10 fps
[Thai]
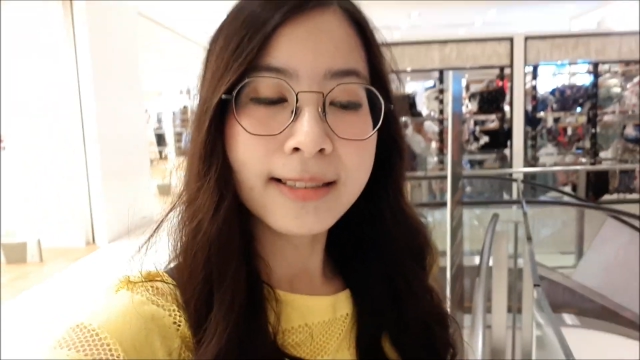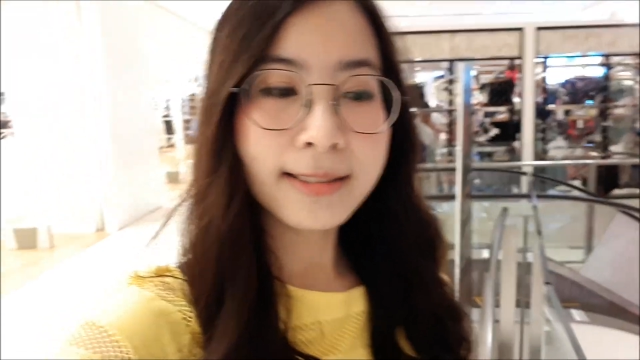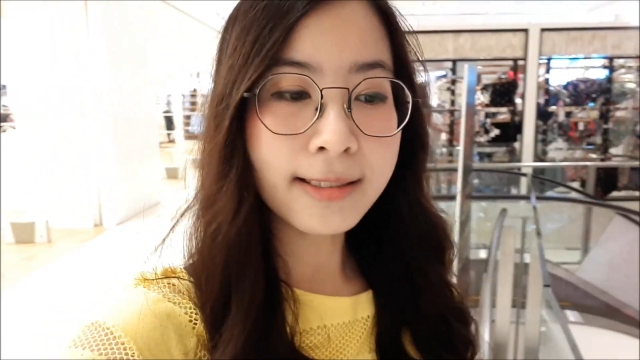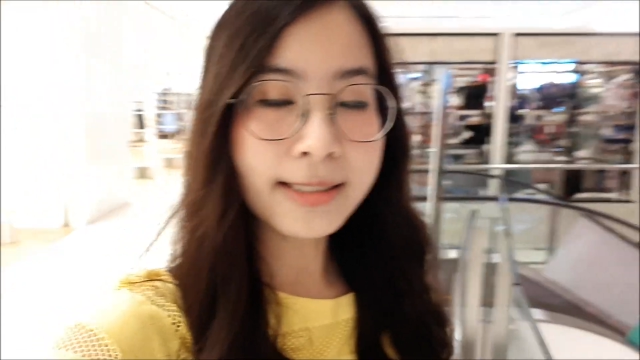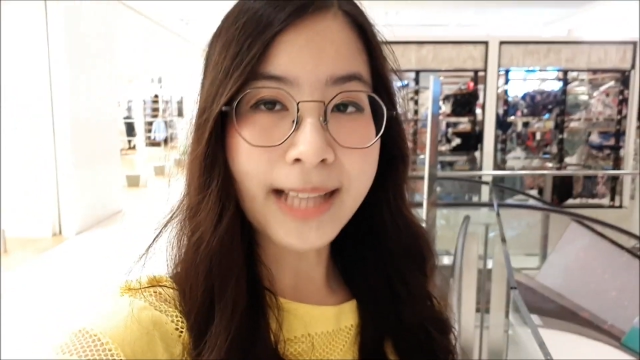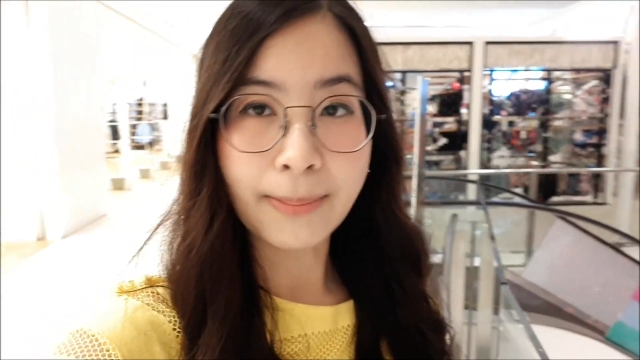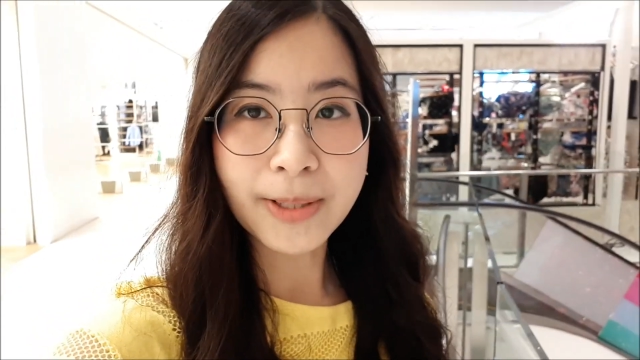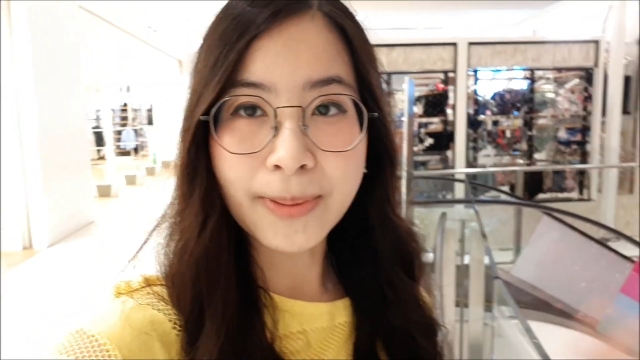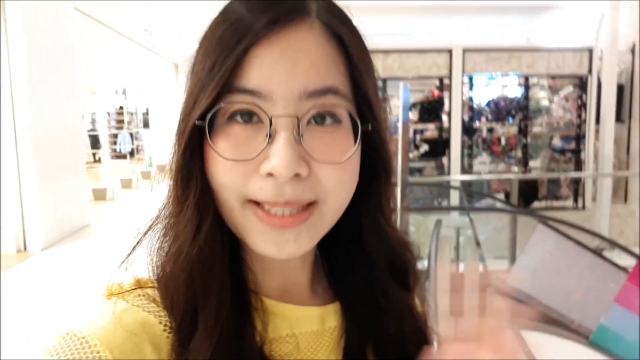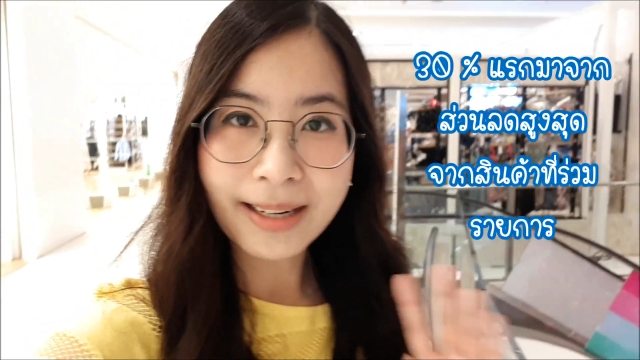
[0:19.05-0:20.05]
ซึ่ง
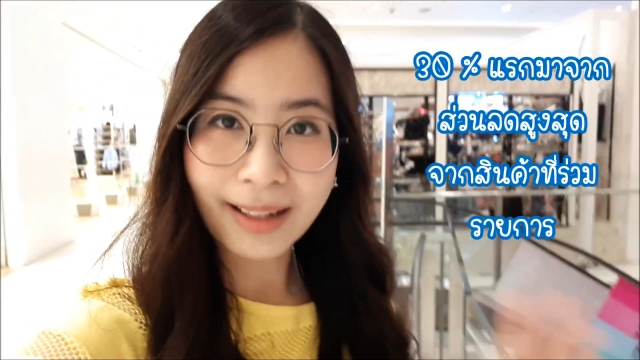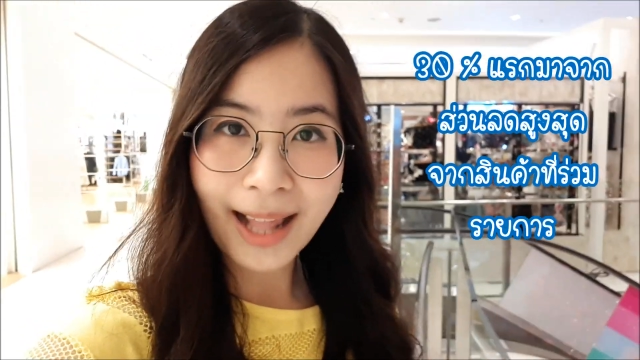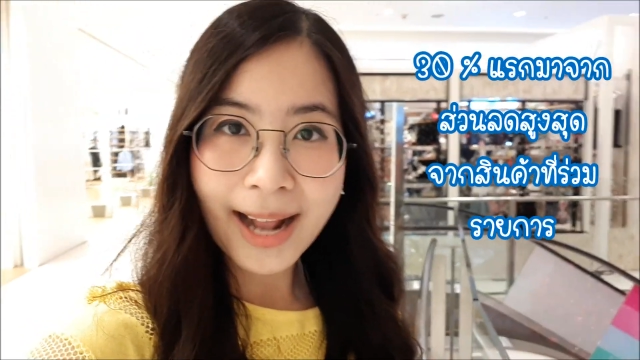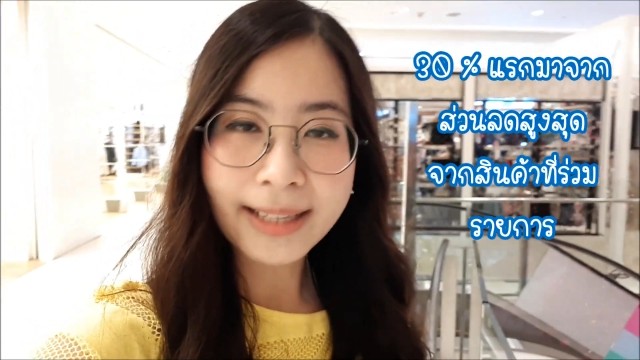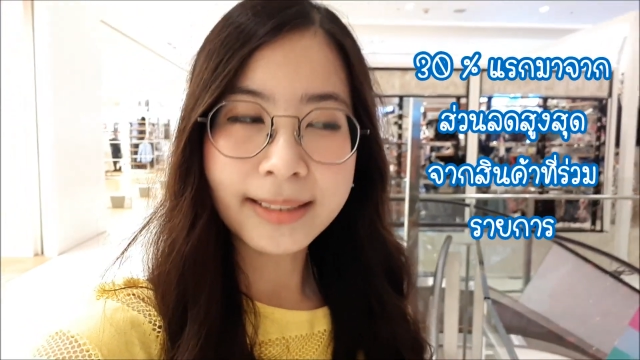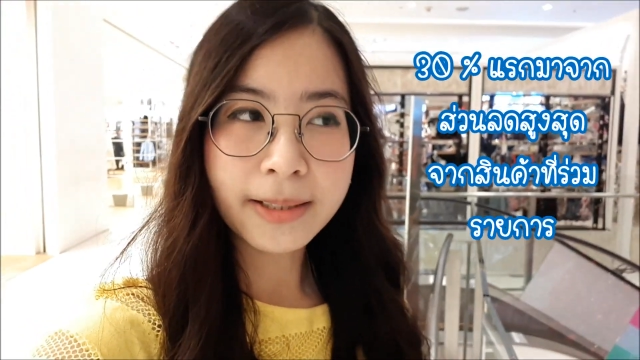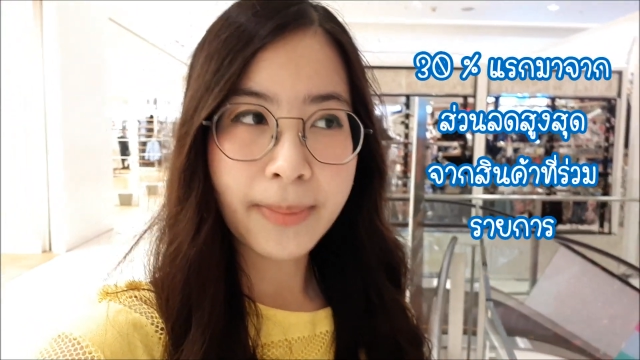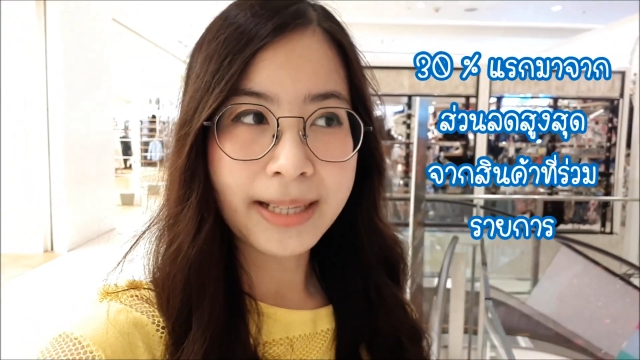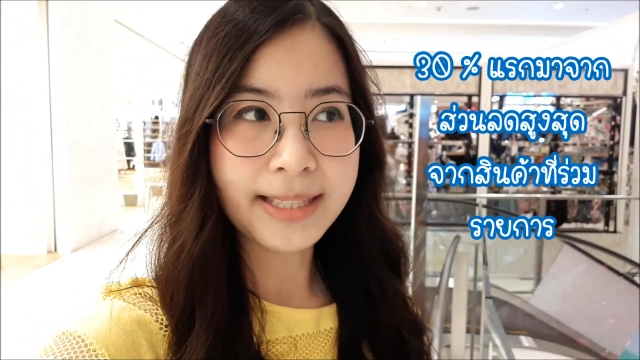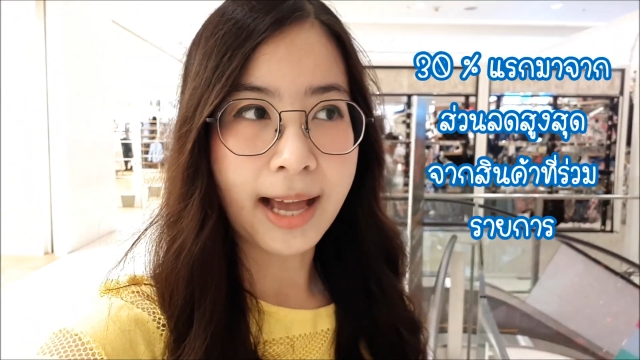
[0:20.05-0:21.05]
30% แรกนี่ก็จะ
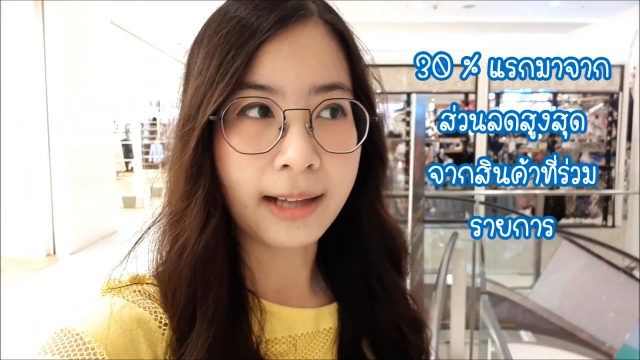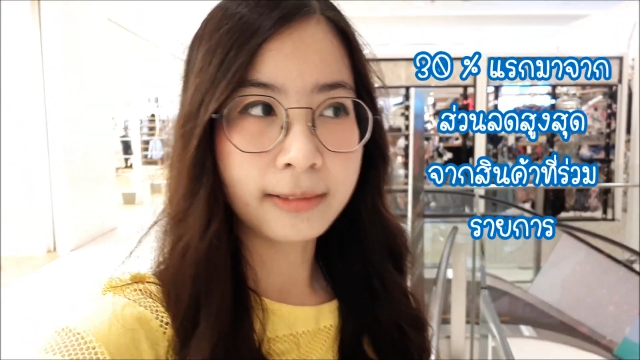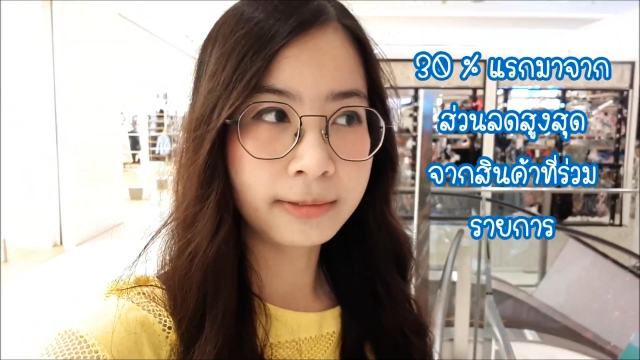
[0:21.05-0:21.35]
มาจาก